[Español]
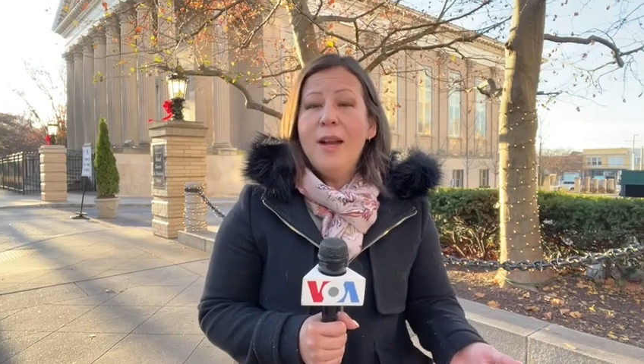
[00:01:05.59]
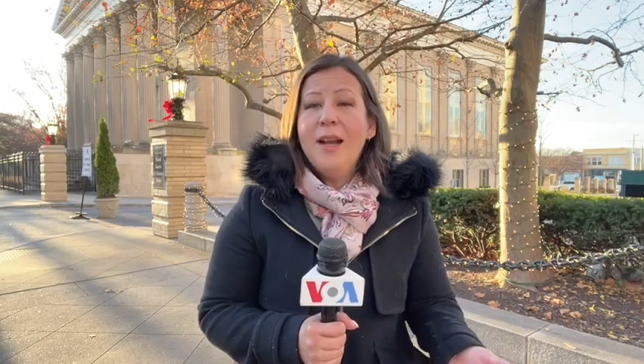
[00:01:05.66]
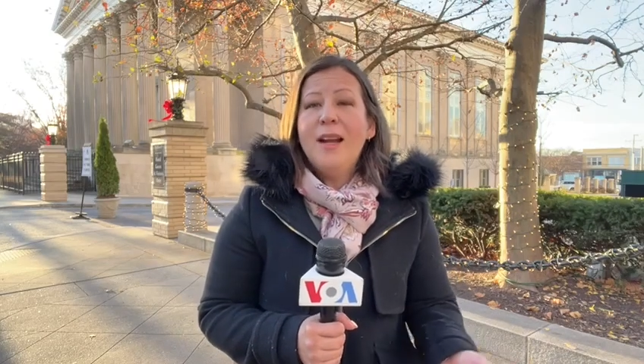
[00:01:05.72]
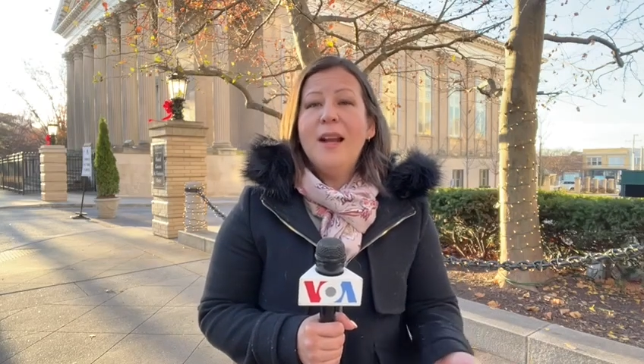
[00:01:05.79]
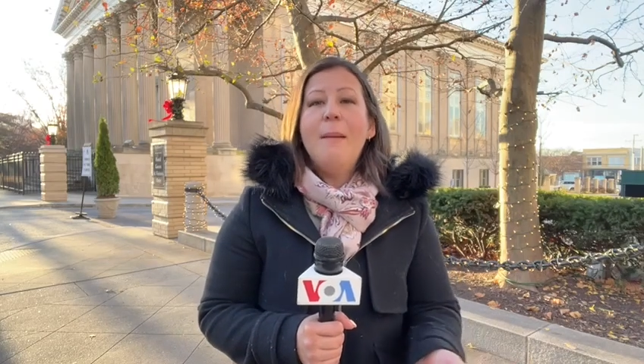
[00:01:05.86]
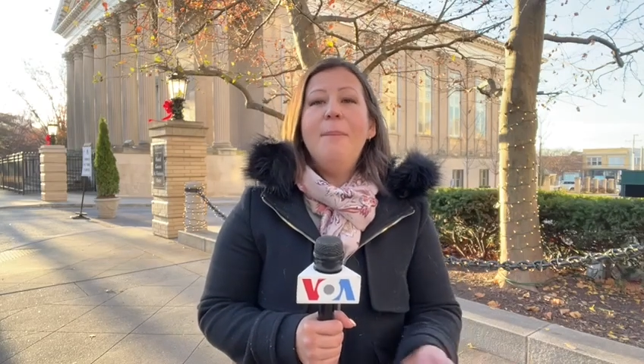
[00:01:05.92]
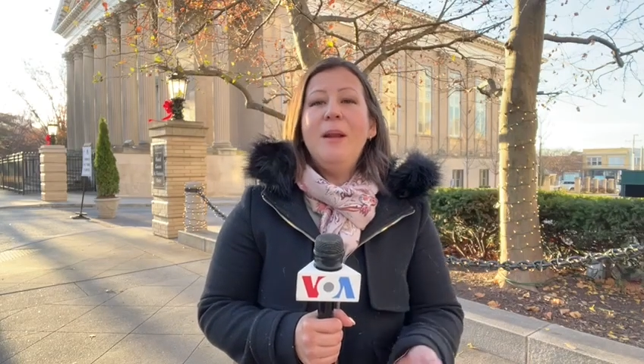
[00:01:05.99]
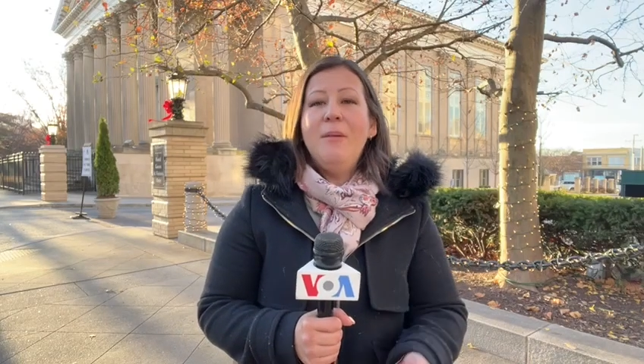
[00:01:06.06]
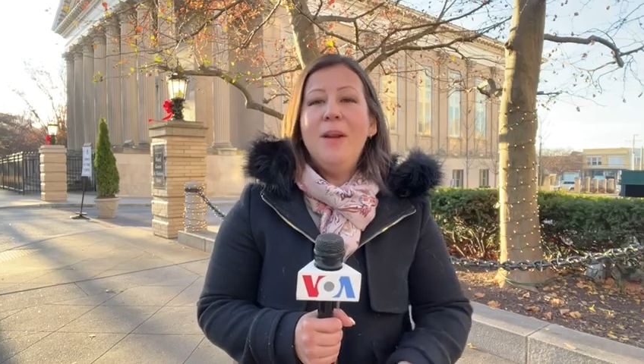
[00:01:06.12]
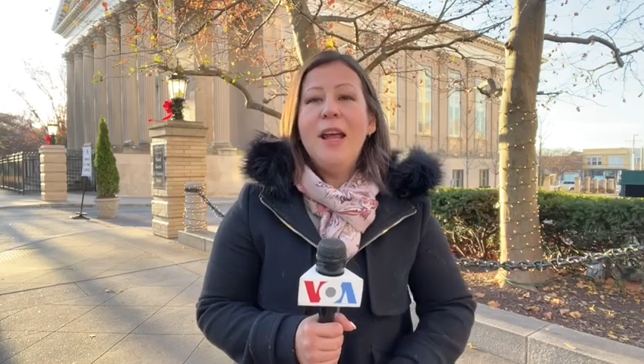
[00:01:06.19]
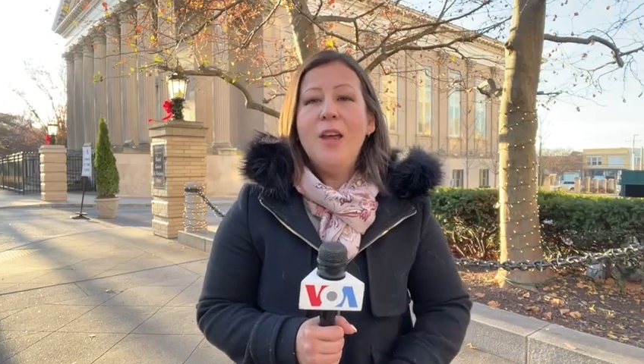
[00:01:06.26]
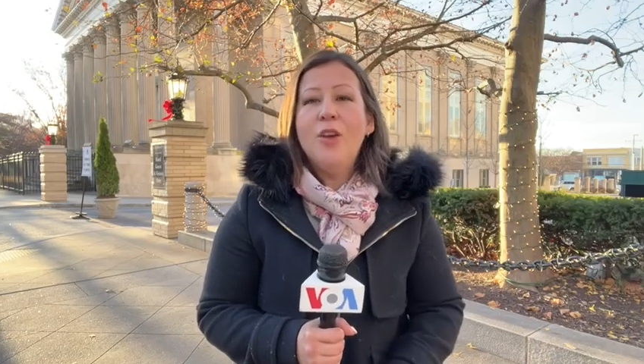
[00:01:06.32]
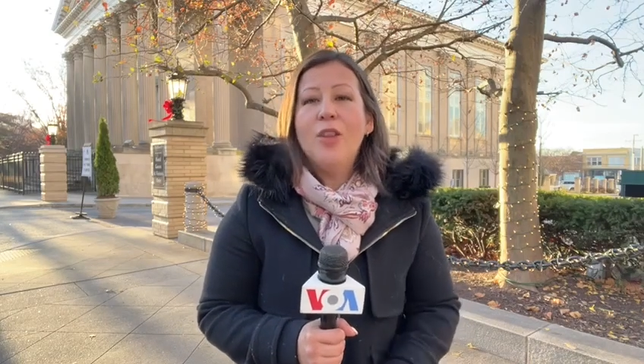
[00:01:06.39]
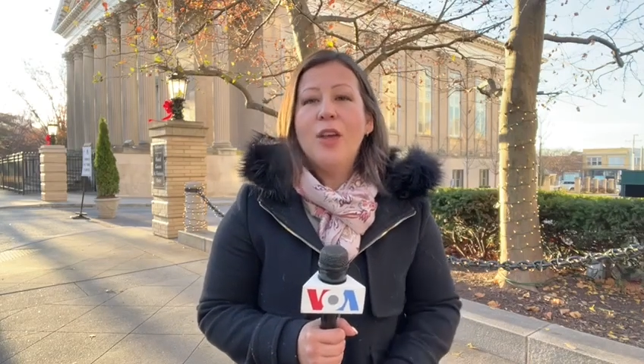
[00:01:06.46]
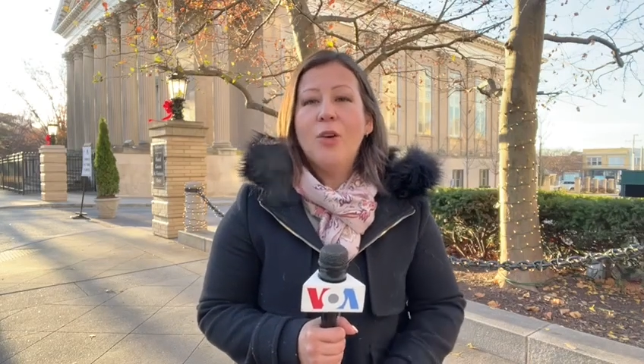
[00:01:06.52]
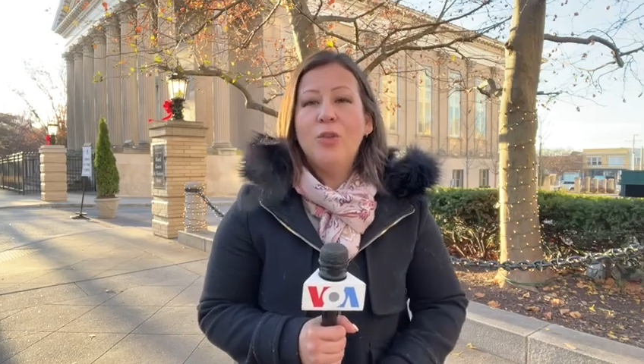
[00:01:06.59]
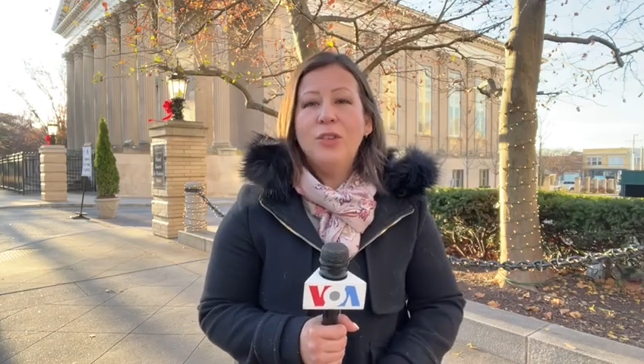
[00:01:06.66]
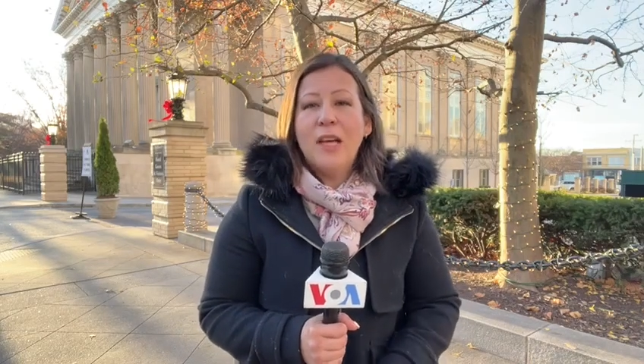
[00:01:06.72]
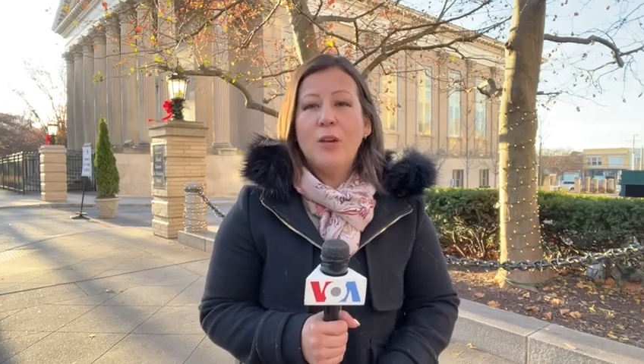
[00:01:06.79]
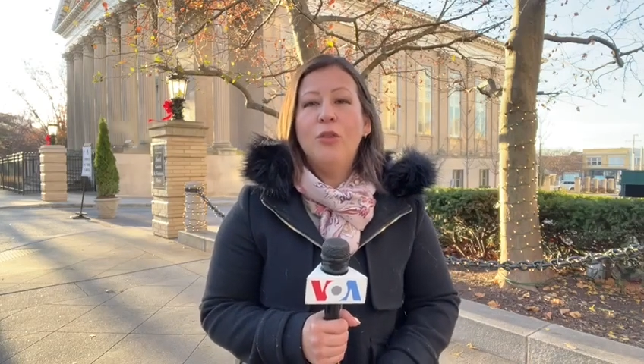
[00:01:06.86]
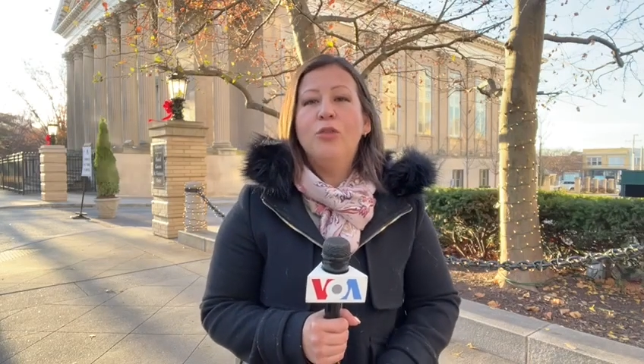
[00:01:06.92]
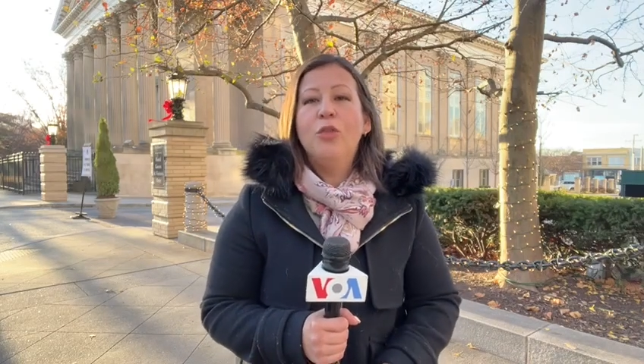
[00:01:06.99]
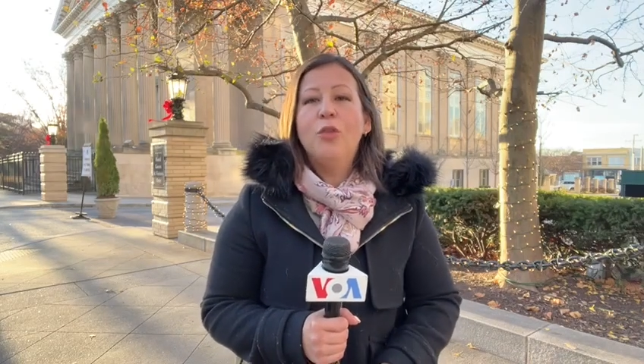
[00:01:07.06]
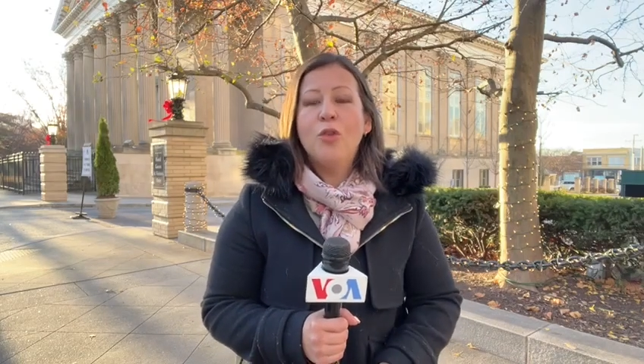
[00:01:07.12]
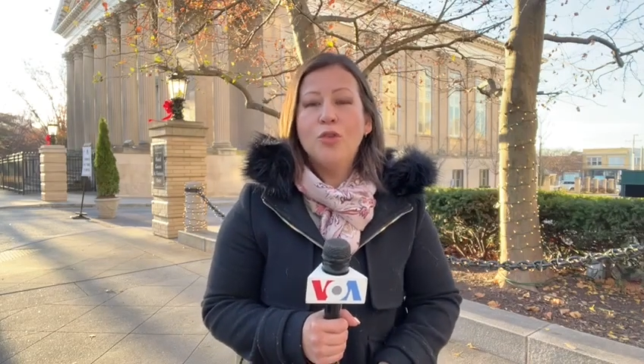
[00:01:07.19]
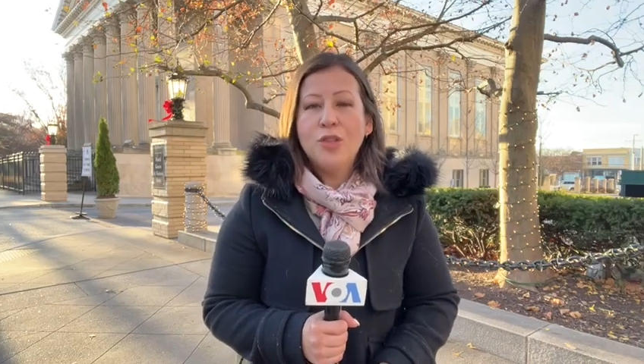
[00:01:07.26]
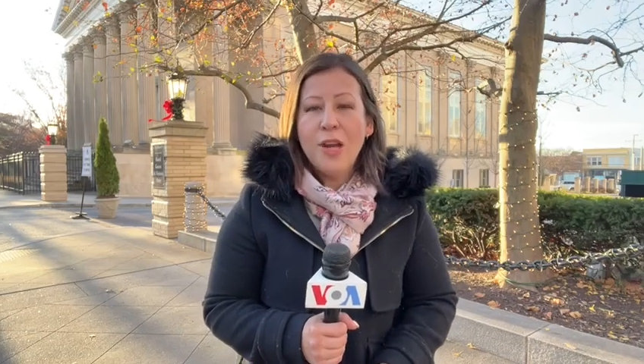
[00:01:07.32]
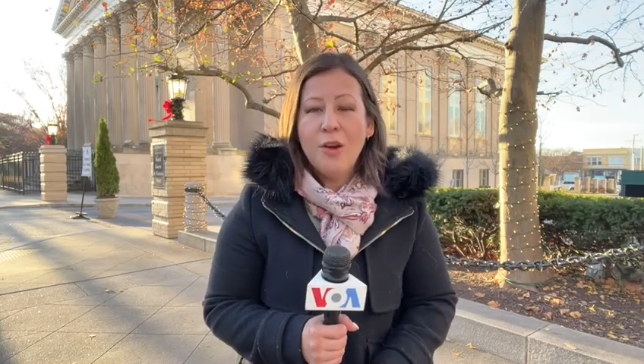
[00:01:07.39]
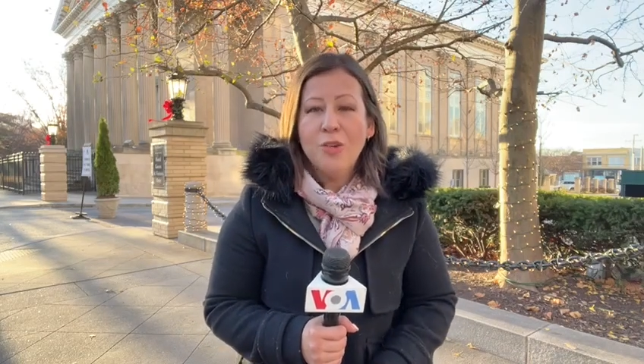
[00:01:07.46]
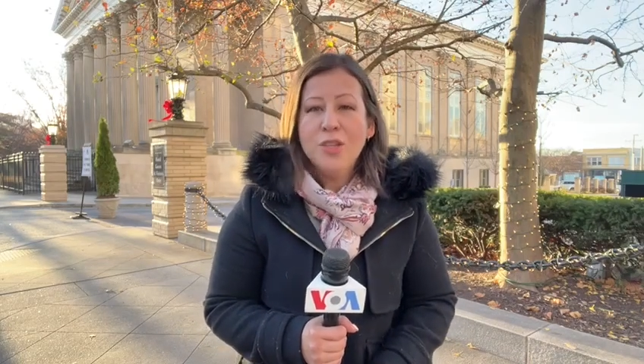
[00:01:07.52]
el gran privilegio de contar con sus
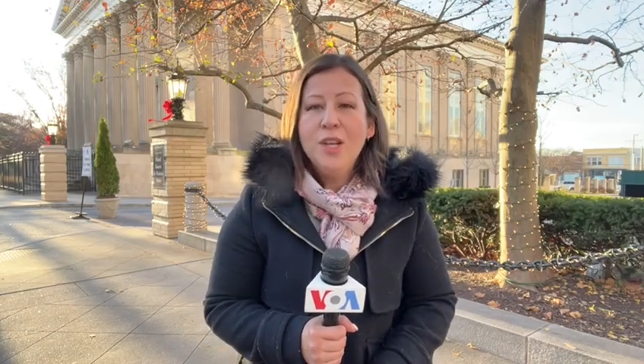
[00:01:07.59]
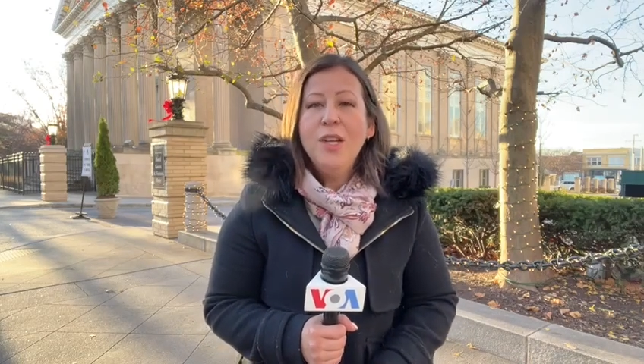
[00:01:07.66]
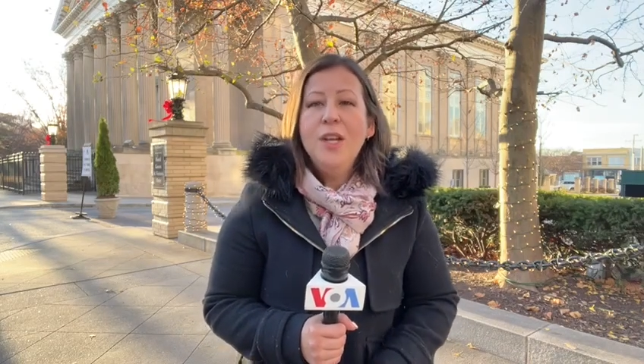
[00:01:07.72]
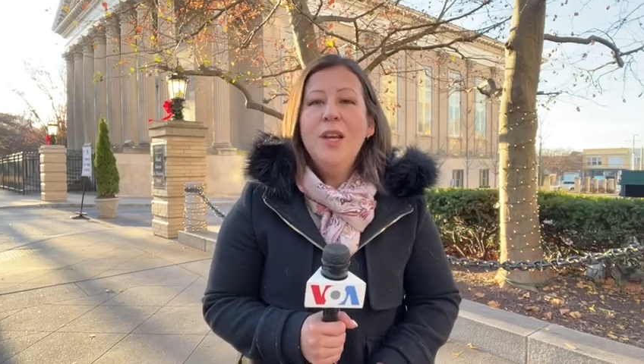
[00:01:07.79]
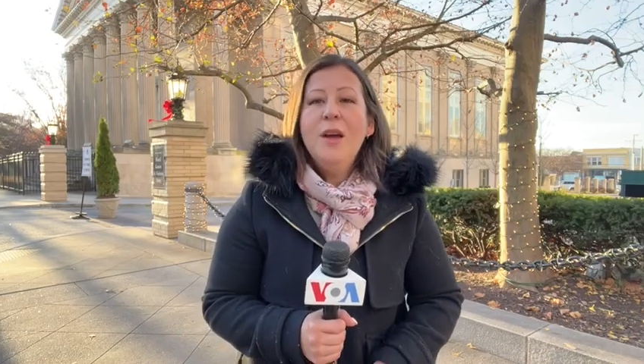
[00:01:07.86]
consejos